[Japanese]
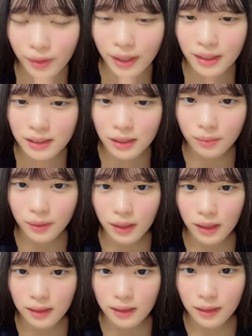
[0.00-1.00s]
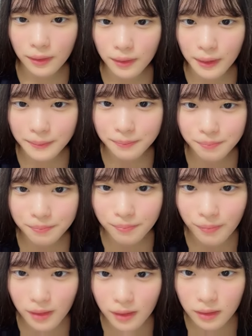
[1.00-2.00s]
アンナさんも出会えてたよね
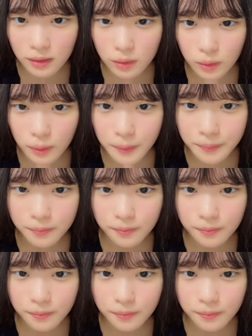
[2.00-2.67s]
そう